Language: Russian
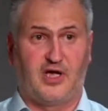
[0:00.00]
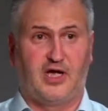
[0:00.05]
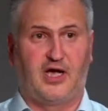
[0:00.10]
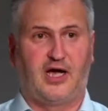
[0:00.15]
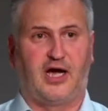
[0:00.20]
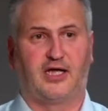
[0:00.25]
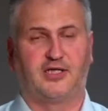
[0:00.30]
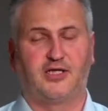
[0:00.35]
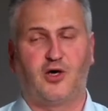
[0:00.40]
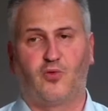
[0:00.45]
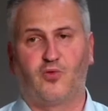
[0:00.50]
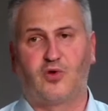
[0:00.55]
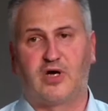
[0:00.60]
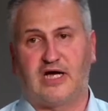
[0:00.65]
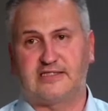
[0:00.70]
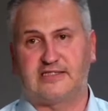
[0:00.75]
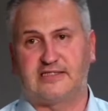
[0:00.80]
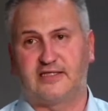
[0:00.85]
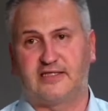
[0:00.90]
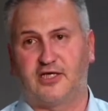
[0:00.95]
она
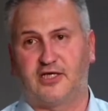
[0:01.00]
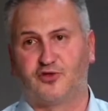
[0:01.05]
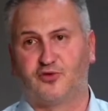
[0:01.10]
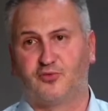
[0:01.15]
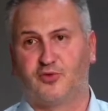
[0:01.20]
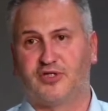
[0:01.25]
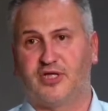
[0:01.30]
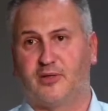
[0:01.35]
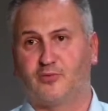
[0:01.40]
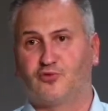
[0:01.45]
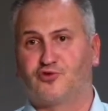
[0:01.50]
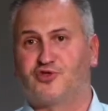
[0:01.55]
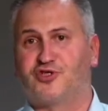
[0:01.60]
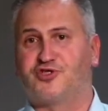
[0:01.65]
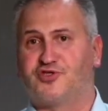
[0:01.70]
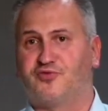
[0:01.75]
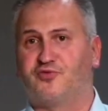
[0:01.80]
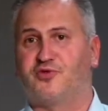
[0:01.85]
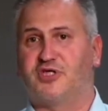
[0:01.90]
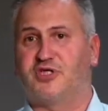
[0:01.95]
угасла, я думаю, нам нужно
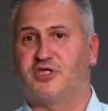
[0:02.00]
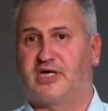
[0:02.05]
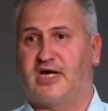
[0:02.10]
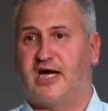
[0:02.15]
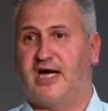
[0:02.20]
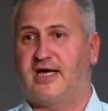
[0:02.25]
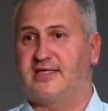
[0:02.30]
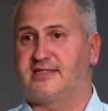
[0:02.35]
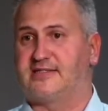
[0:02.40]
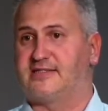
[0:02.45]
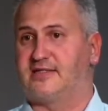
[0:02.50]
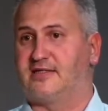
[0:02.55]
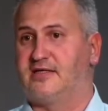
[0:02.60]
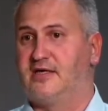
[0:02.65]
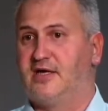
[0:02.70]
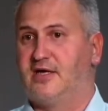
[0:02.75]
сегодня каяться.